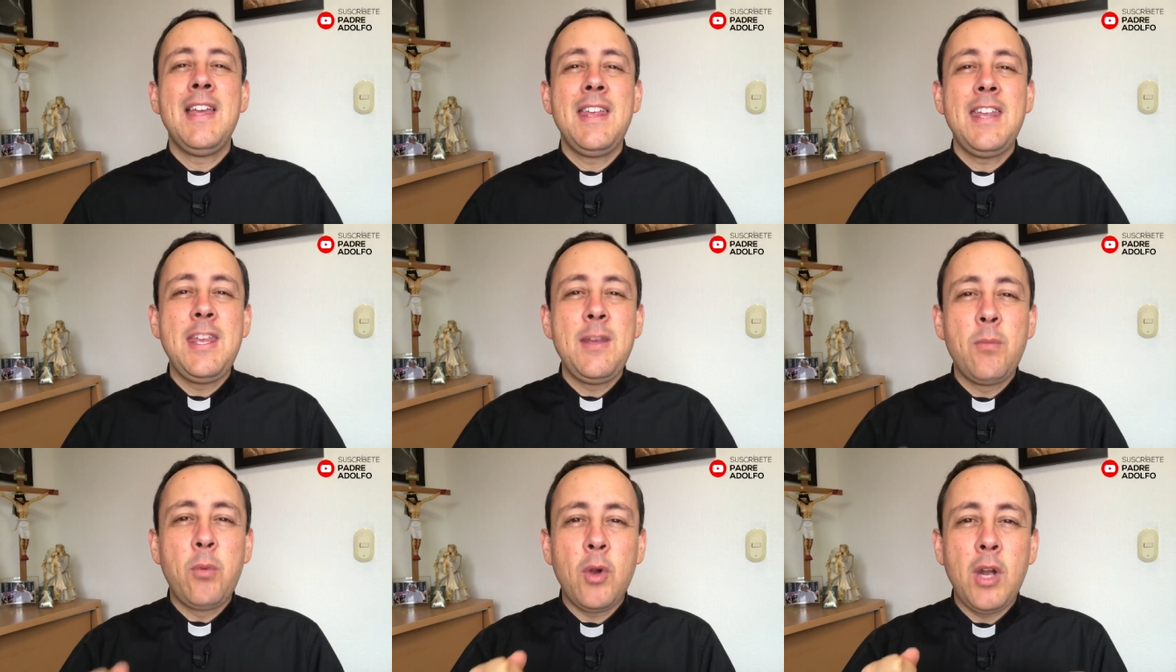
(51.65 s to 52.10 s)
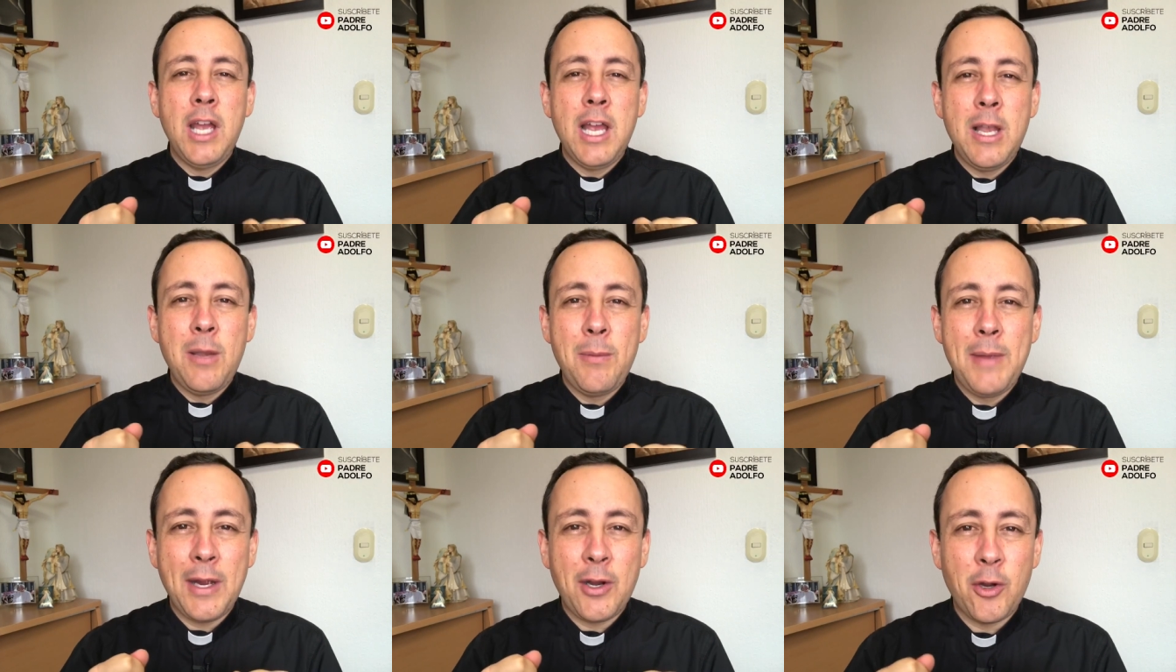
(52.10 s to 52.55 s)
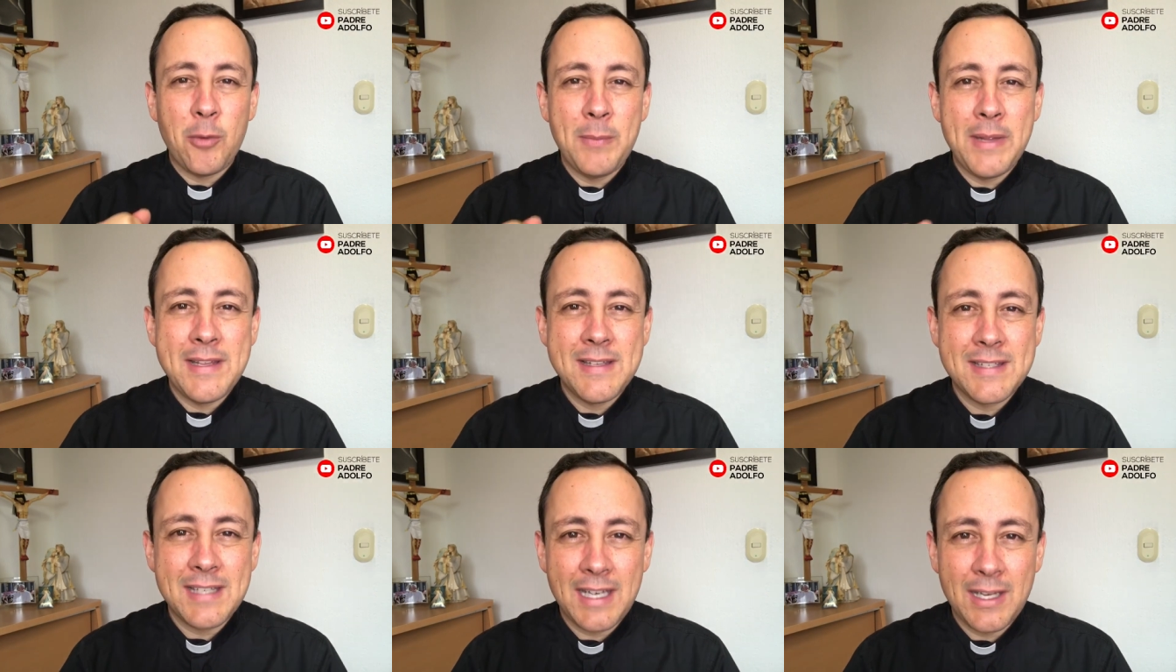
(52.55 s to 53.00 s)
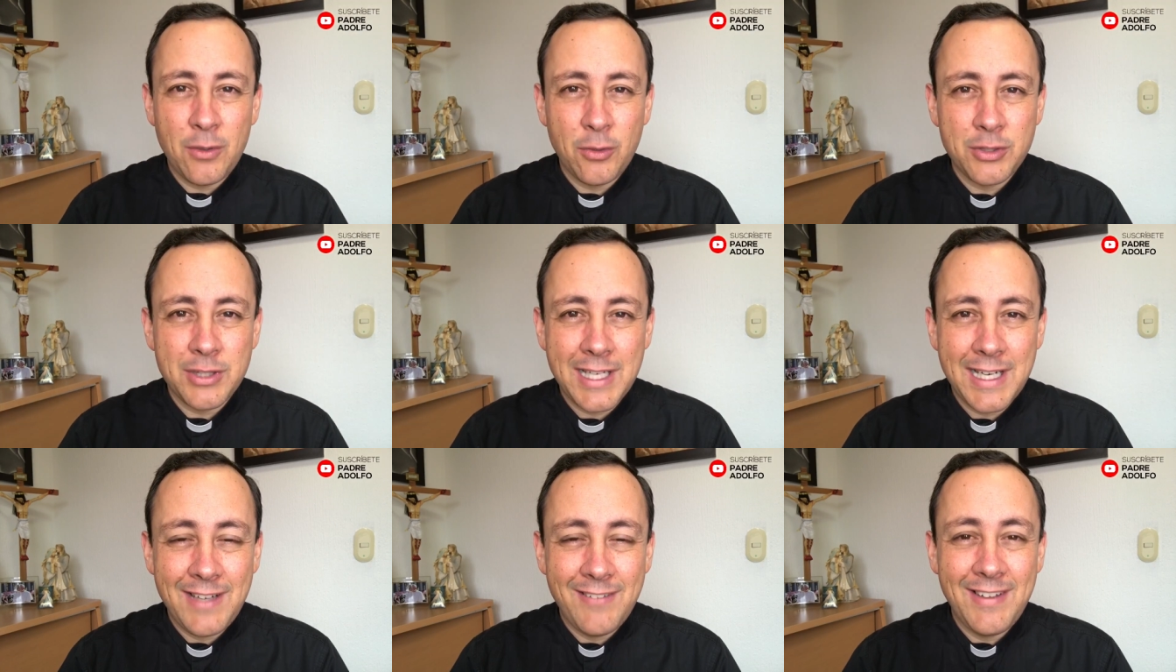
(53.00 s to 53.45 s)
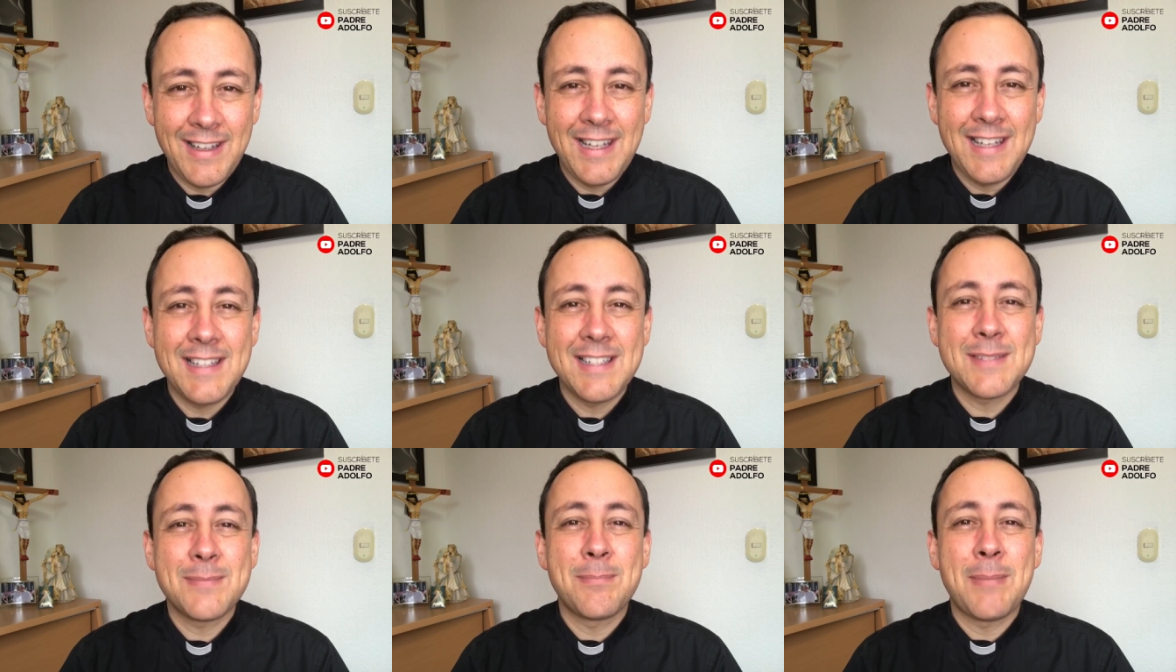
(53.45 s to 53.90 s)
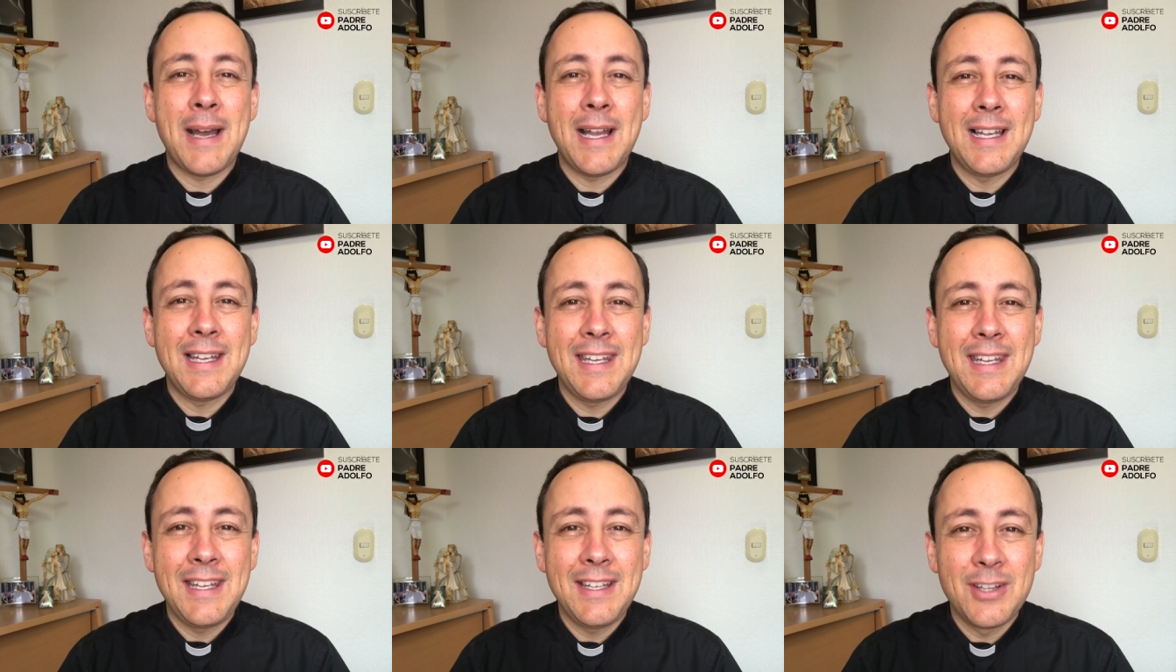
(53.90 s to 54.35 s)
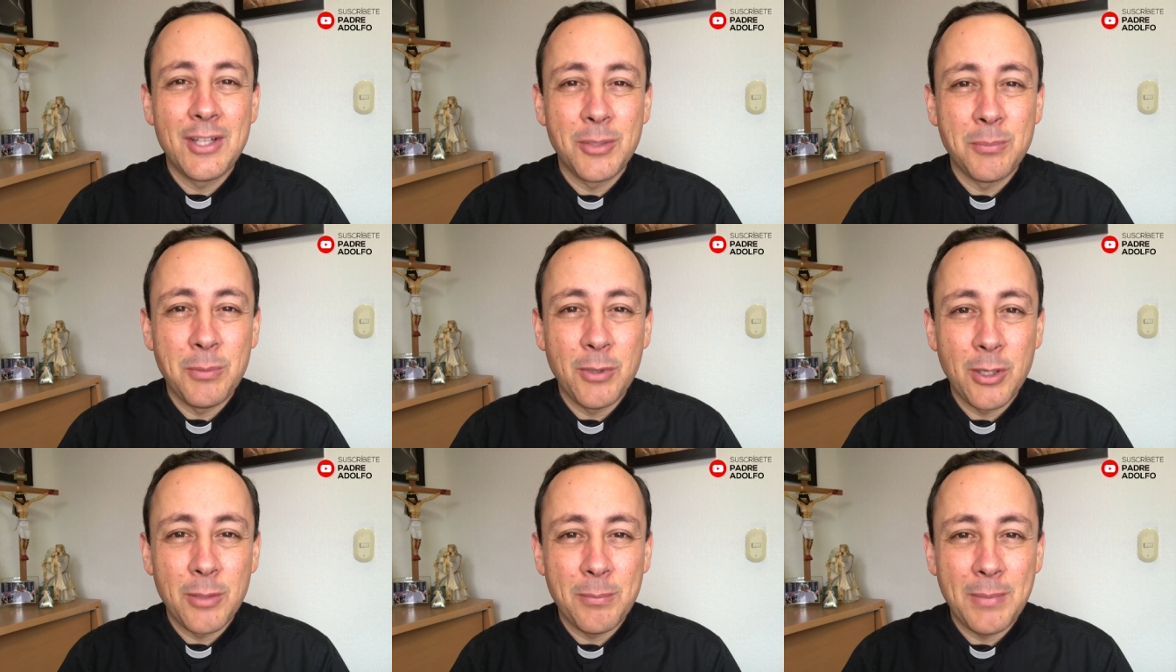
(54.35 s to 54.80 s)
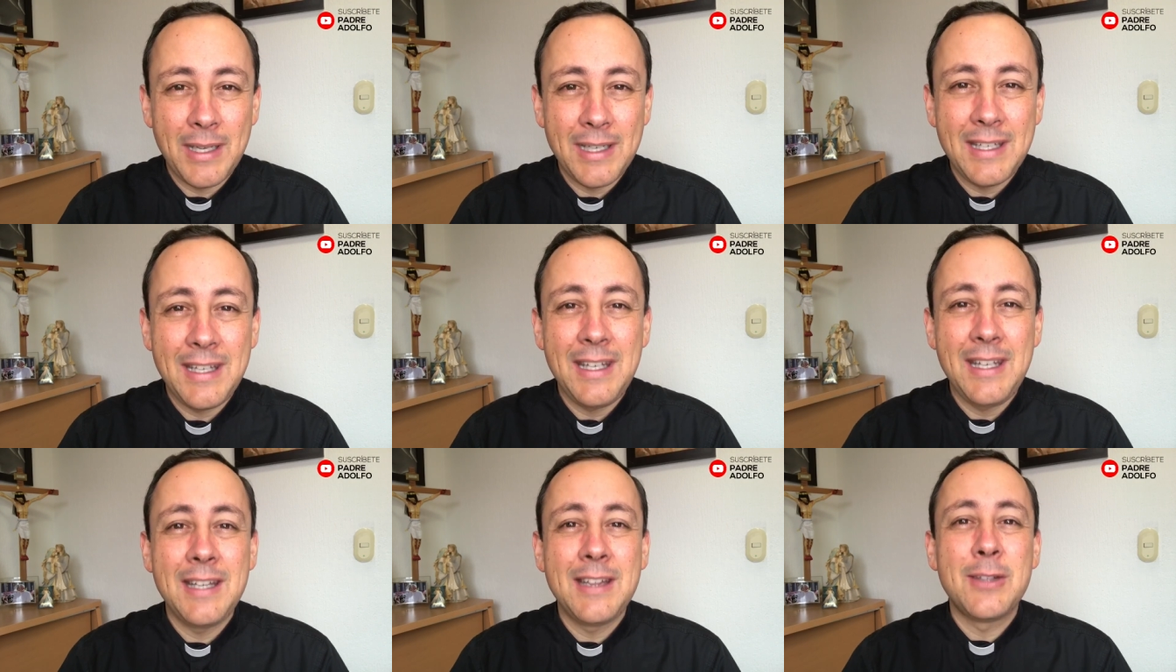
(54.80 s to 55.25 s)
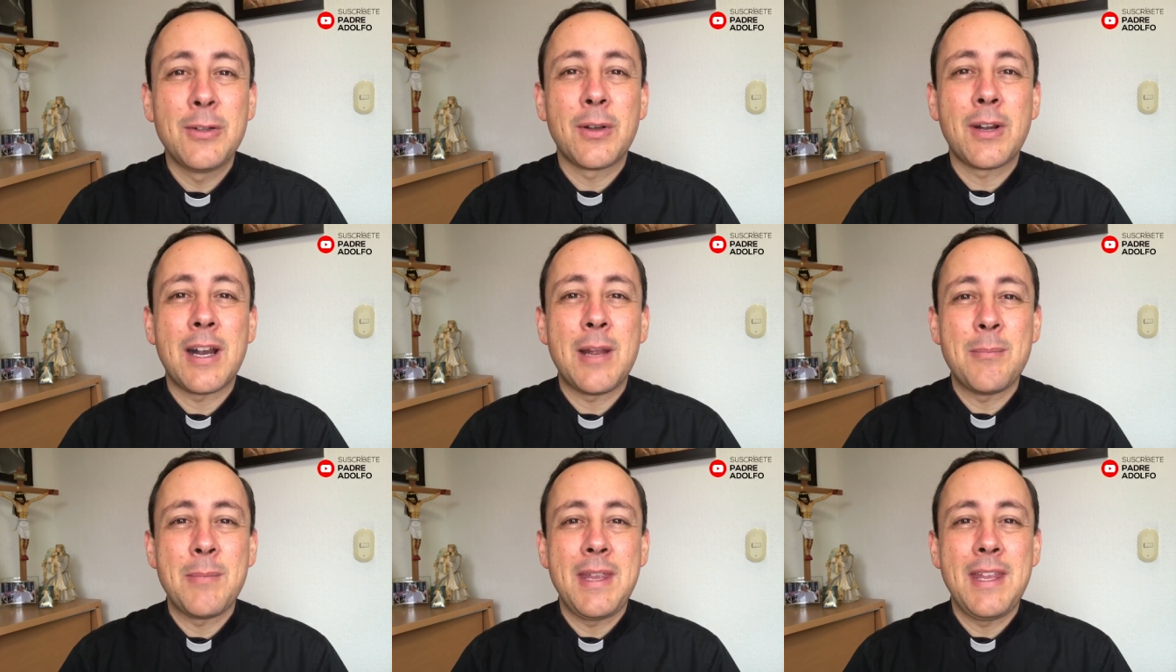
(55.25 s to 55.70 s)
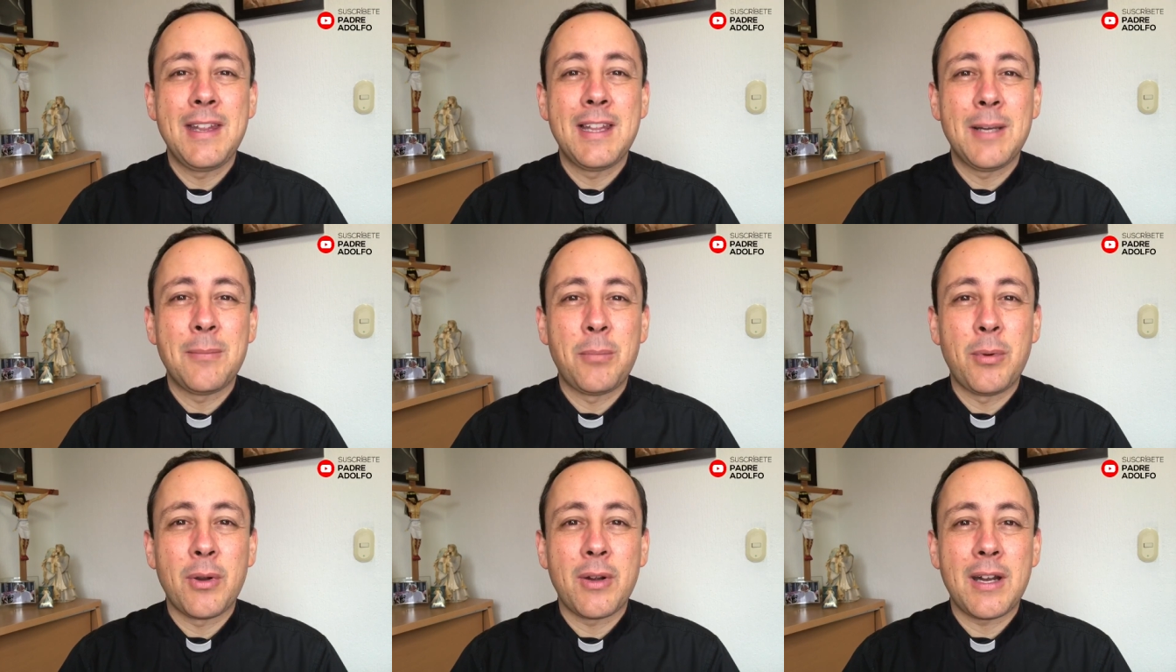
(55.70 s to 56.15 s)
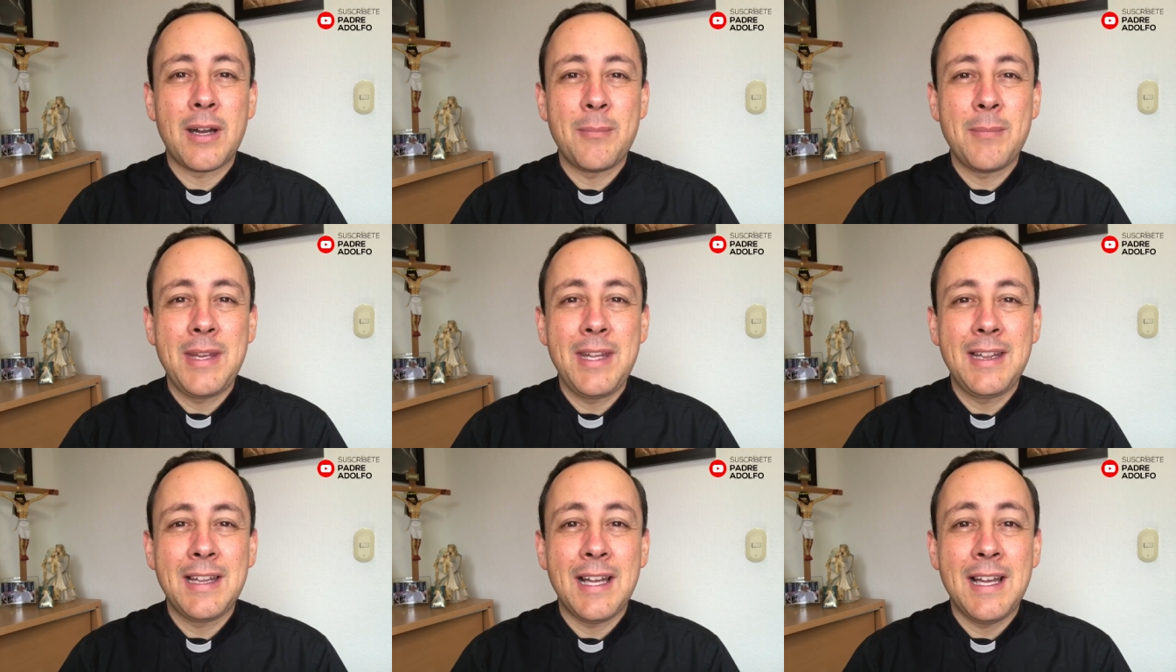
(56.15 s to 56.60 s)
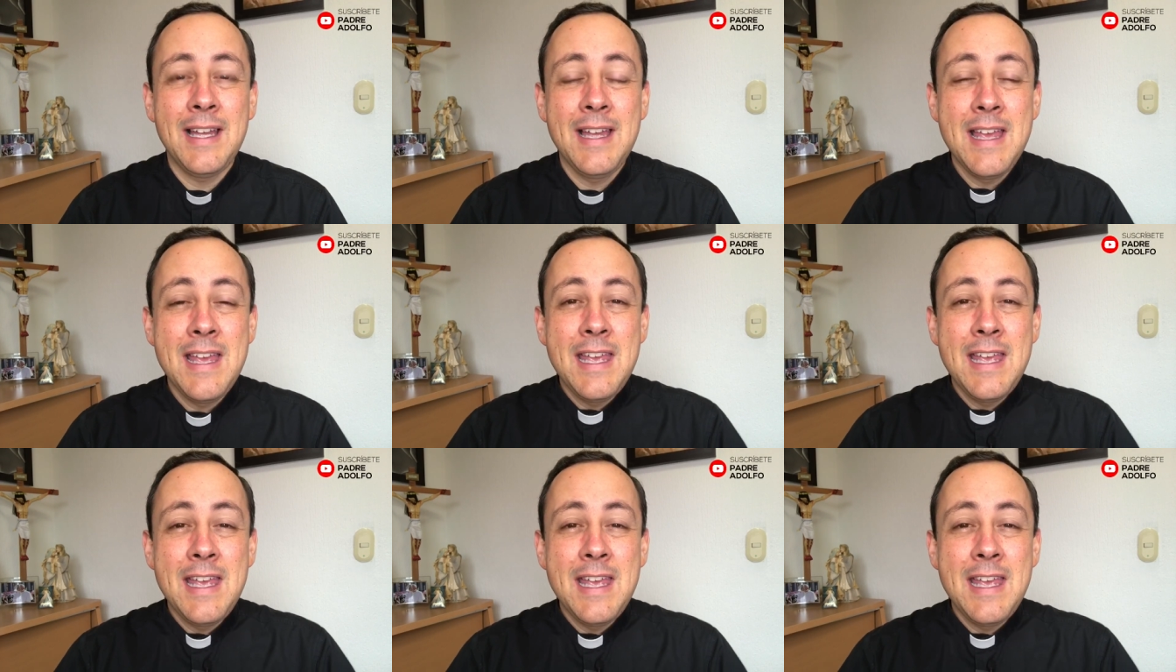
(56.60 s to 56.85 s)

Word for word: Y vuelve a comenzar otra vez, palito por palito, ramita por ramita.